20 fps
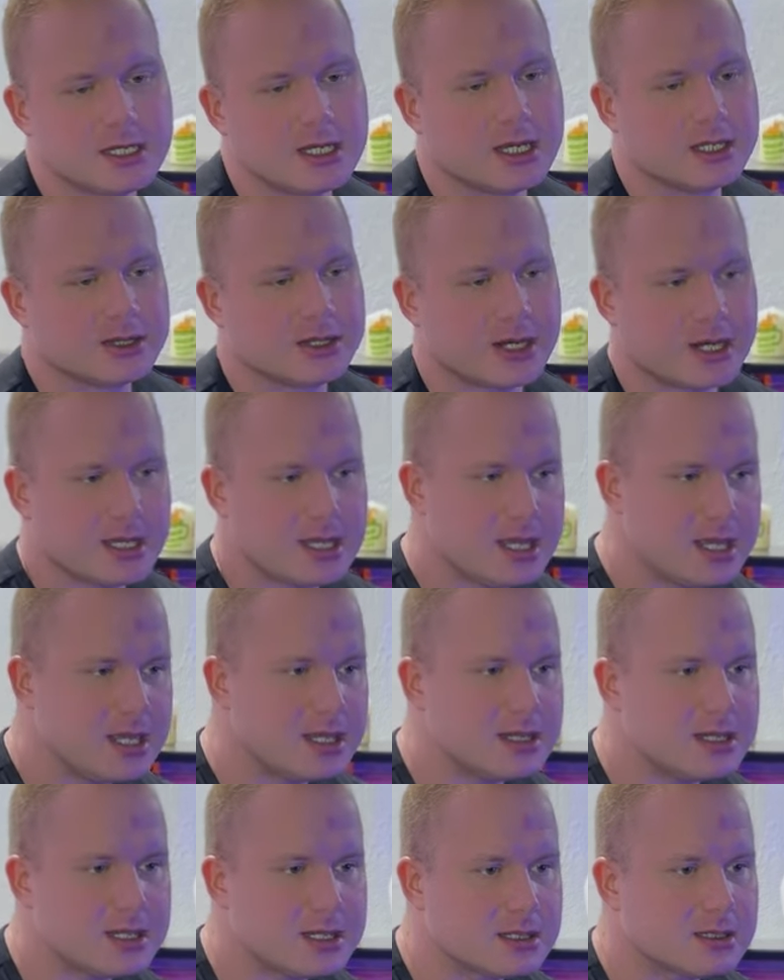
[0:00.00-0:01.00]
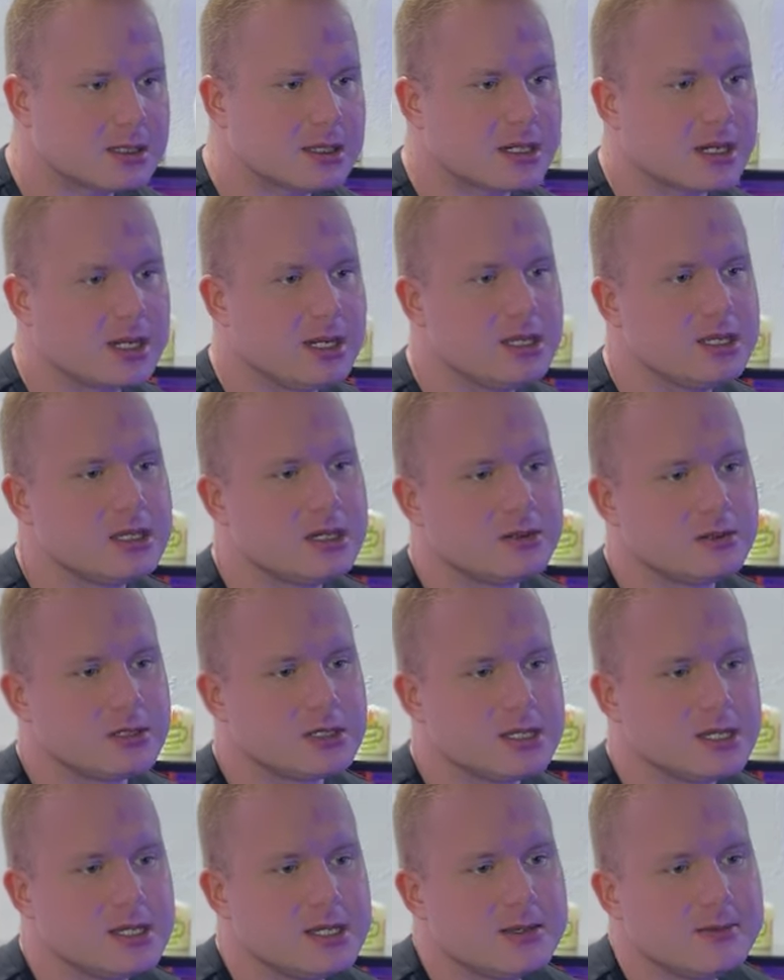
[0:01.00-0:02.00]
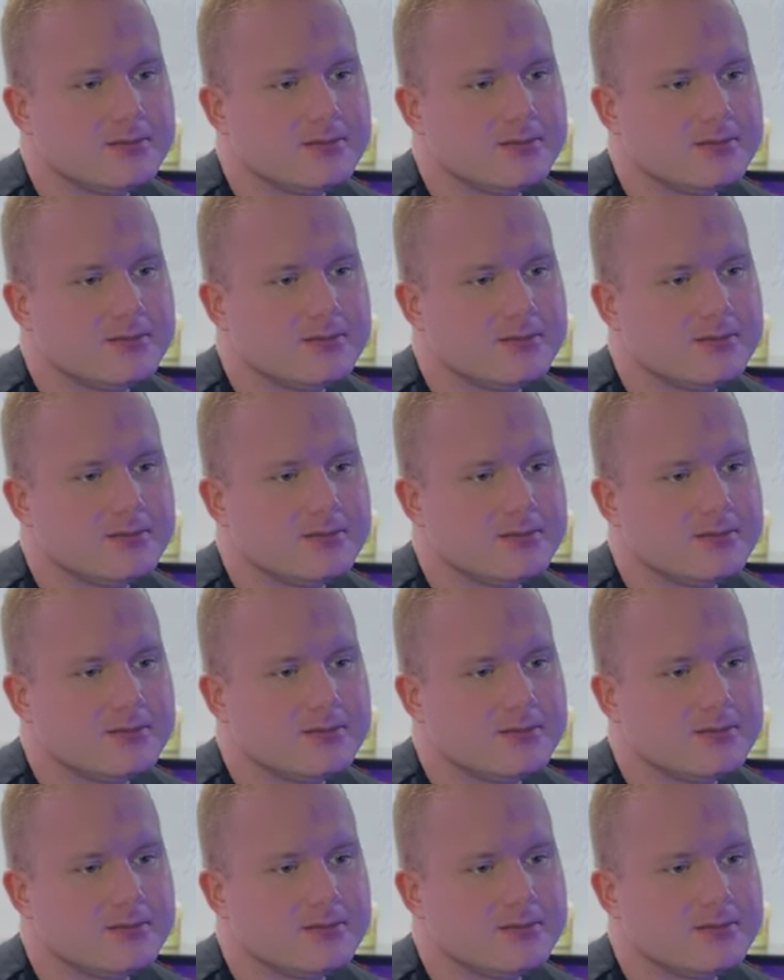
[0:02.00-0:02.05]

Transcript: андрогены контролировать,